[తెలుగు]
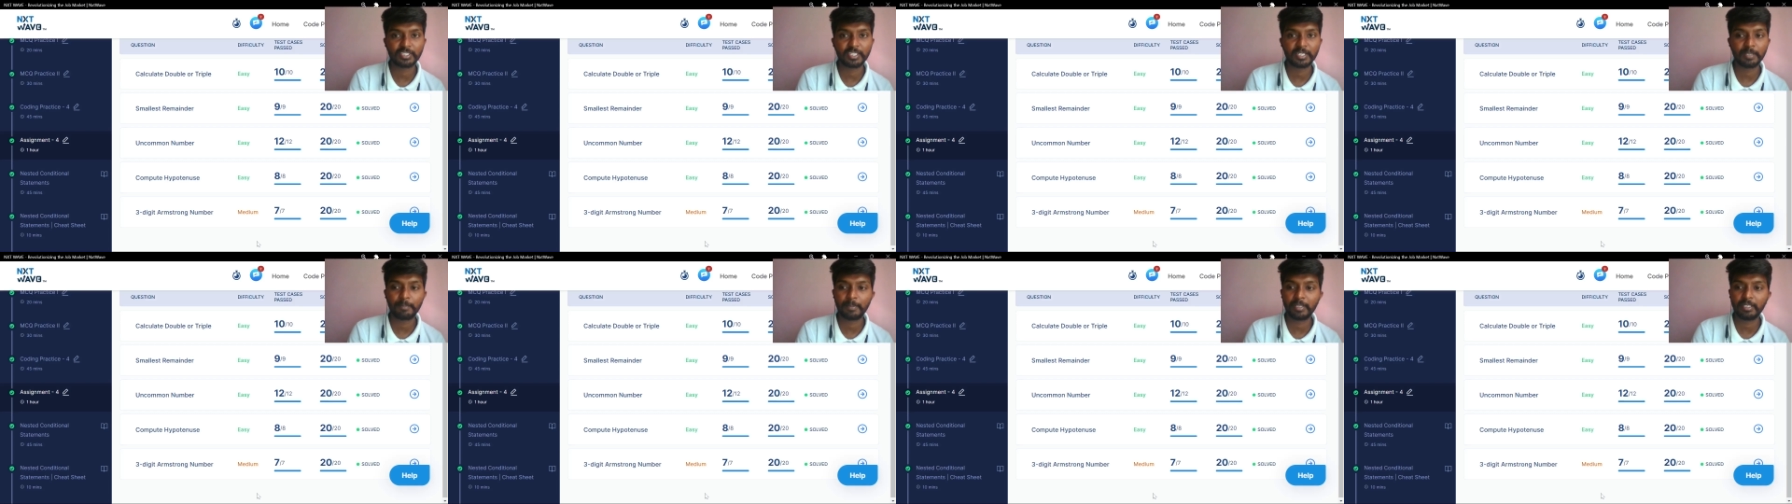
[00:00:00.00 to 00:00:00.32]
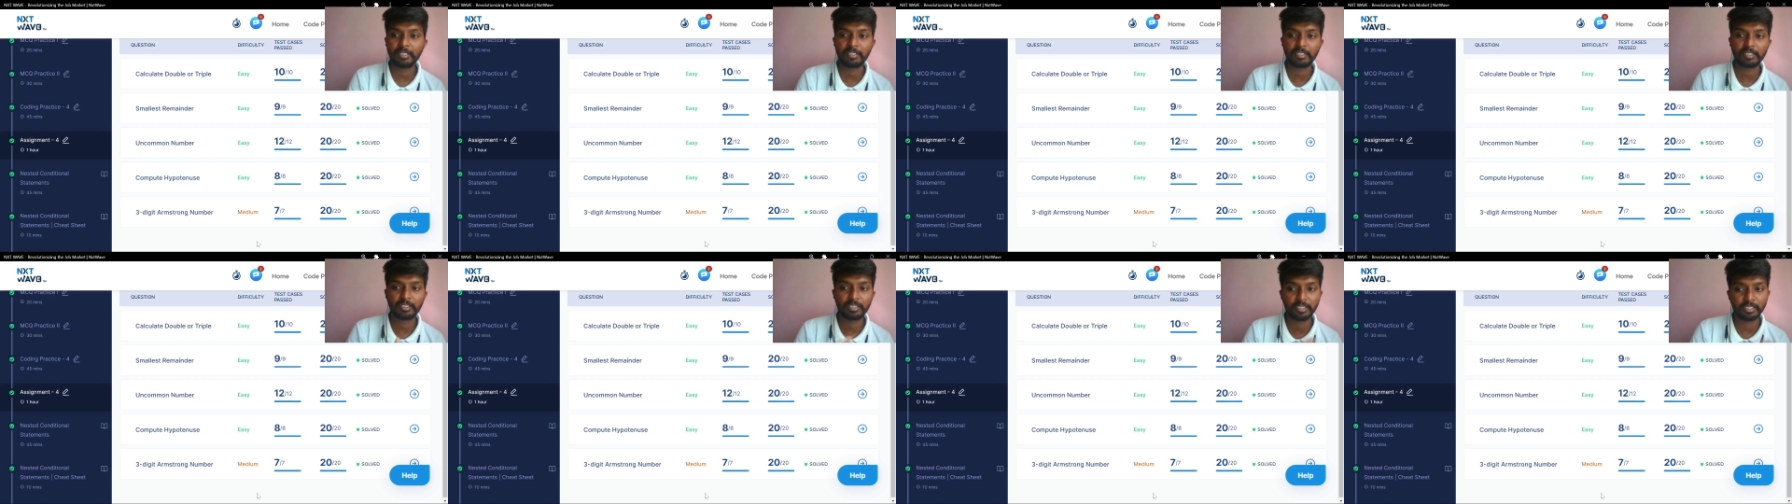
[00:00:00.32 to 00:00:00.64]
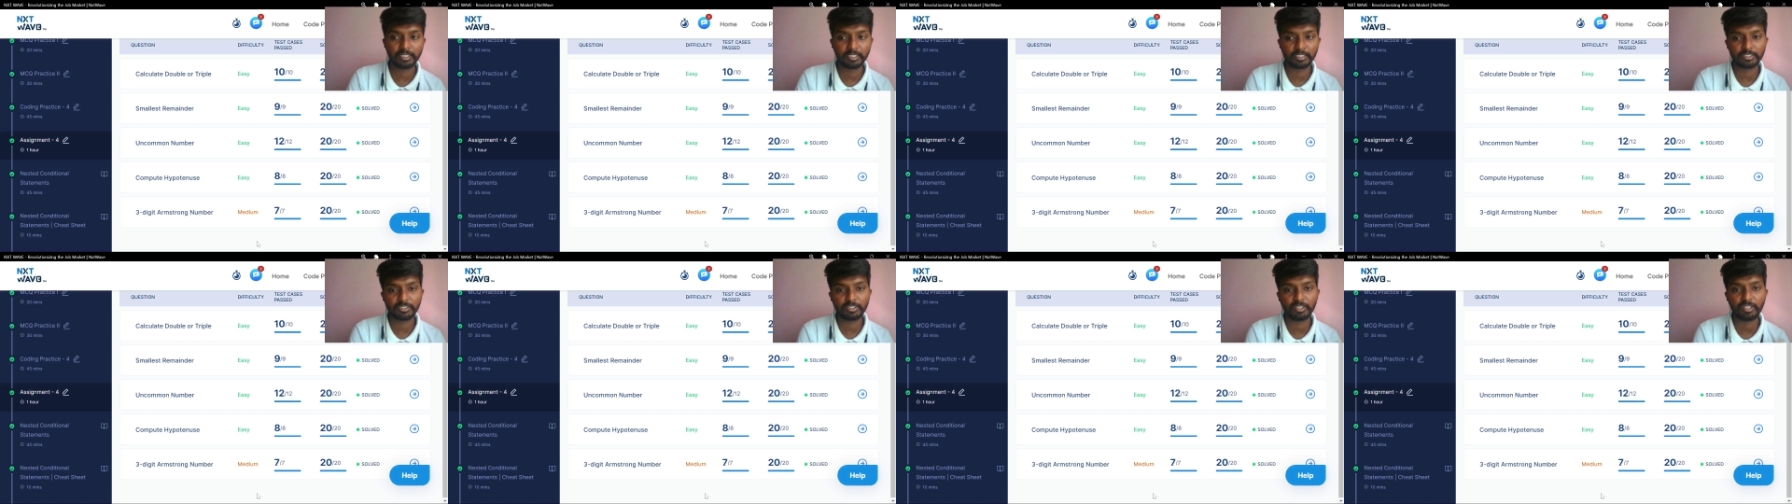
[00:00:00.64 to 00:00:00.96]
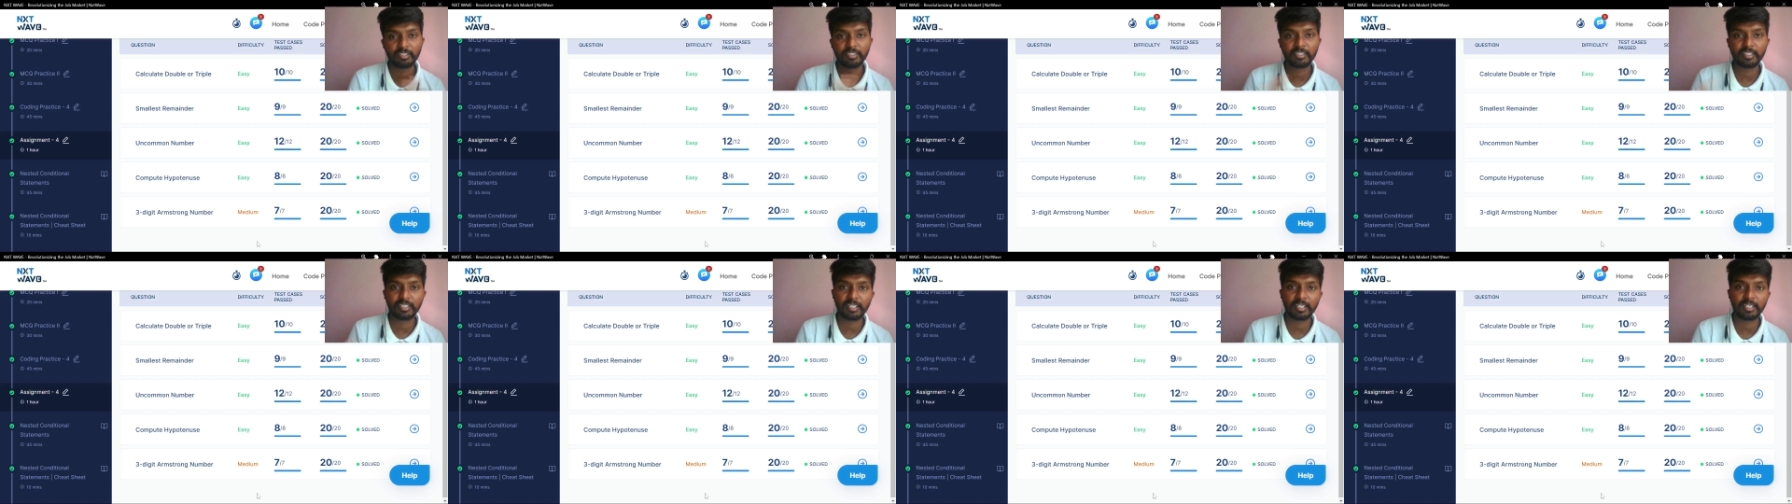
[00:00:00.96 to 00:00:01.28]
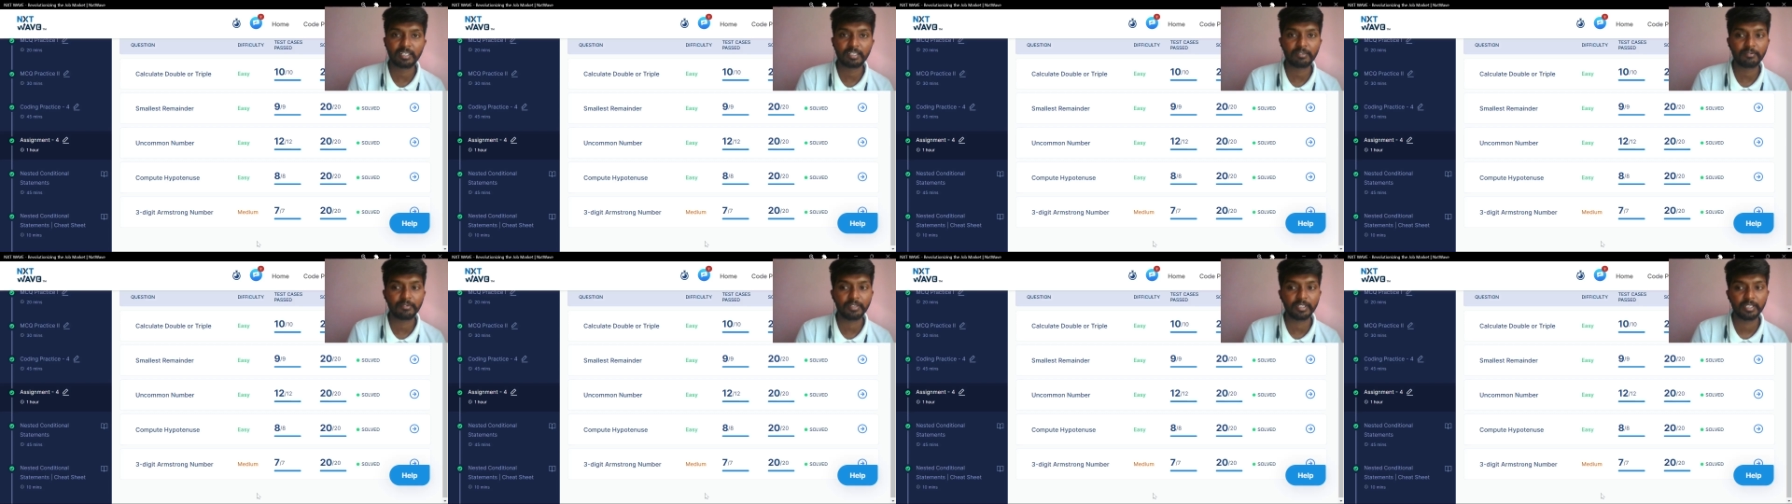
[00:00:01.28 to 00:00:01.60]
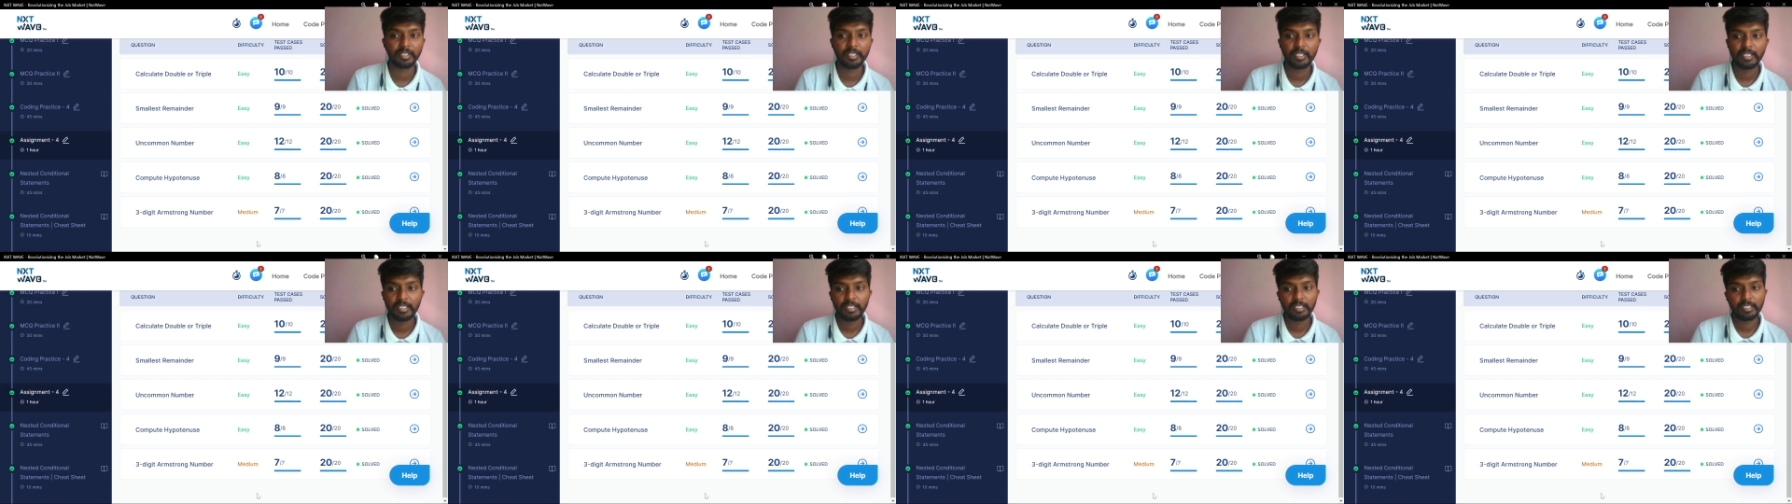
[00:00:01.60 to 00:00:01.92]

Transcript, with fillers: వస్తాయి బట్ ఇట్ ఇస్ నాట్ ద కరెక్ట్ వే